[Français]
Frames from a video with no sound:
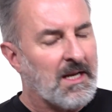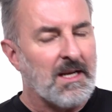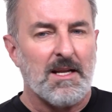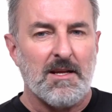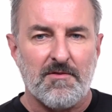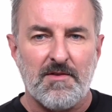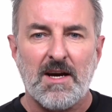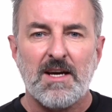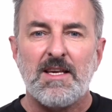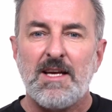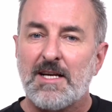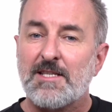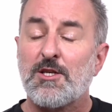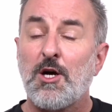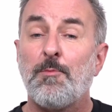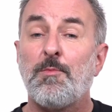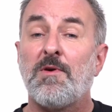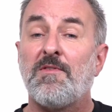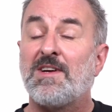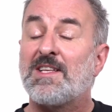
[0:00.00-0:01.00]
les
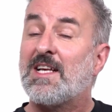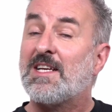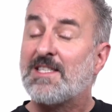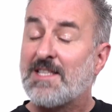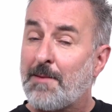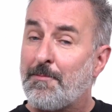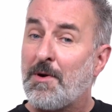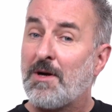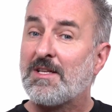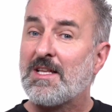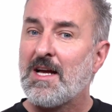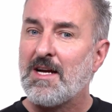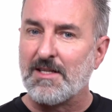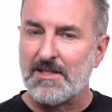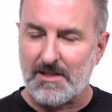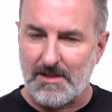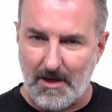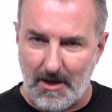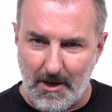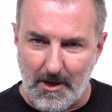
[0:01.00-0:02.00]
variations peuvent être assez
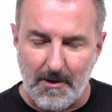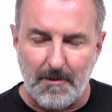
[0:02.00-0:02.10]
importantes.